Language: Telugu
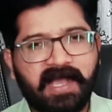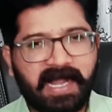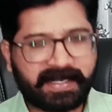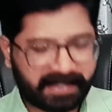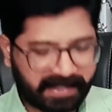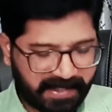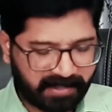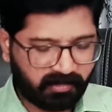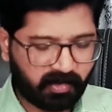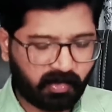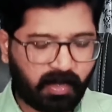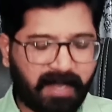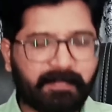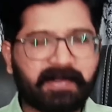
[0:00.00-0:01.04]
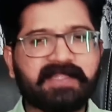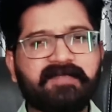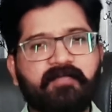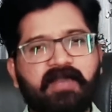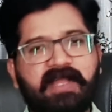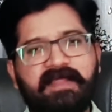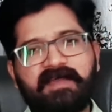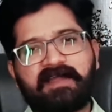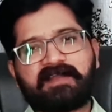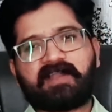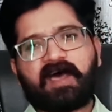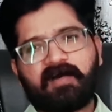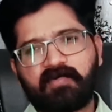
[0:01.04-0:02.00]
అట్టగా ఇంకొకరు అమర్దీప్ కూడా అదే
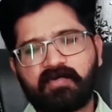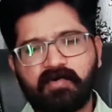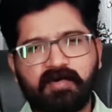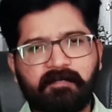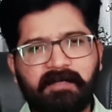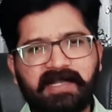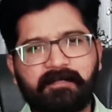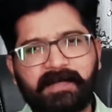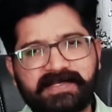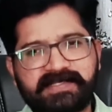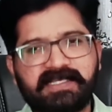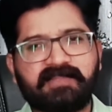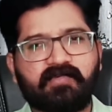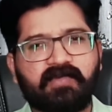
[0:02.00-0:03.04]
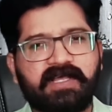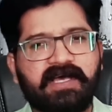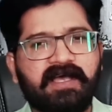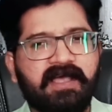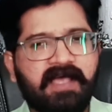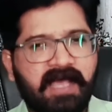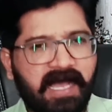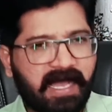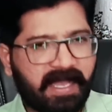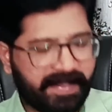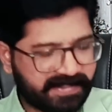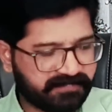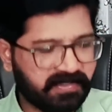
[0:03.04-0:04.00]
అంటాడు అవును బట్ ప్రశాంత్ కూడా ఆ
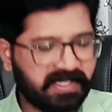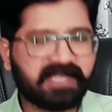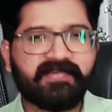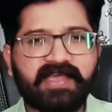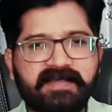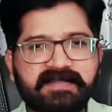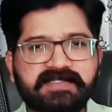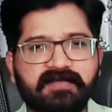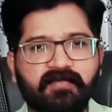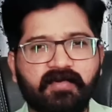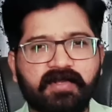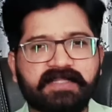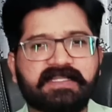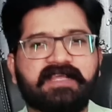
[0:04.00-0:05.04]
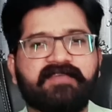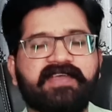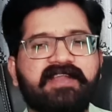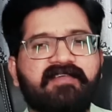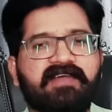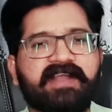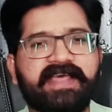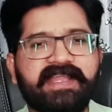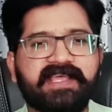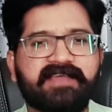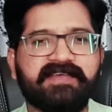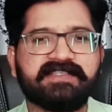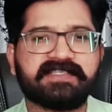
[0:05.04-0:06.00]
అశ్వినికి వేయాల్సిన ఓటు ఇద్దరికి వేయడం వల్ల
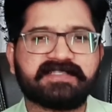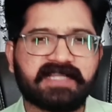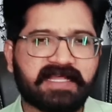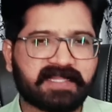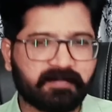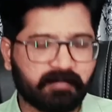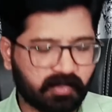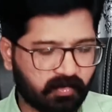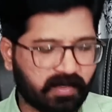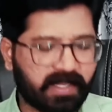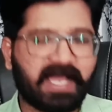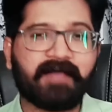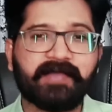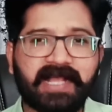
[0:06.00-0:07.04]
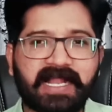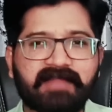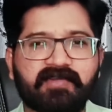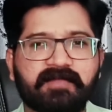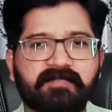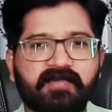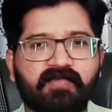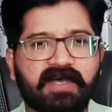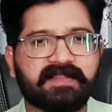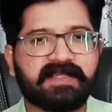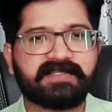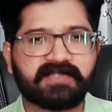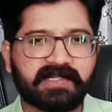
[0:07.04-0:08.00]
నయనికి వేసేస్తాడు అంతకుముందు కూడా ఆమె ఏడవడంతో
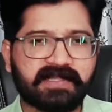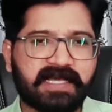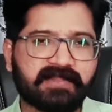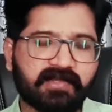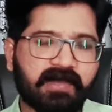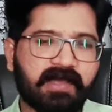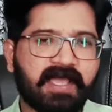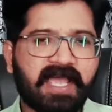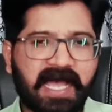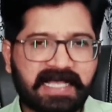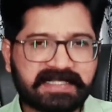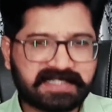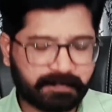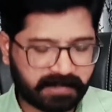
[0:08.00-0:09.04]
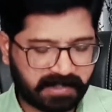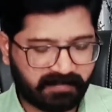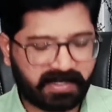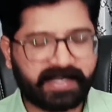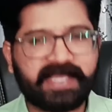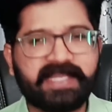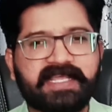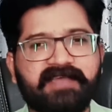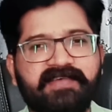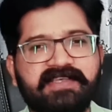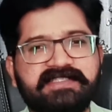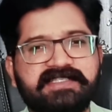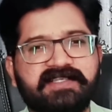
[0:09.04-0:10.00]
వాదార్చుడు దాంతో ఆ సింపతి వల్ల నయనికి
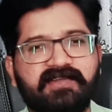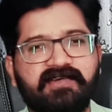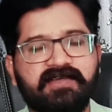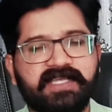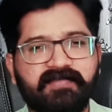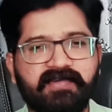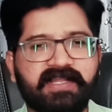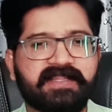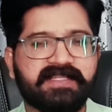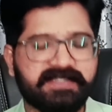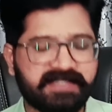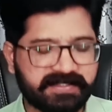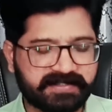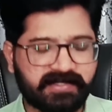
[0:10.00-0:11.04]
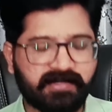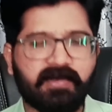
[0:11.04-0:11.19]
వేసేస్తాడు ఈవిడనది ఇది చేశాడు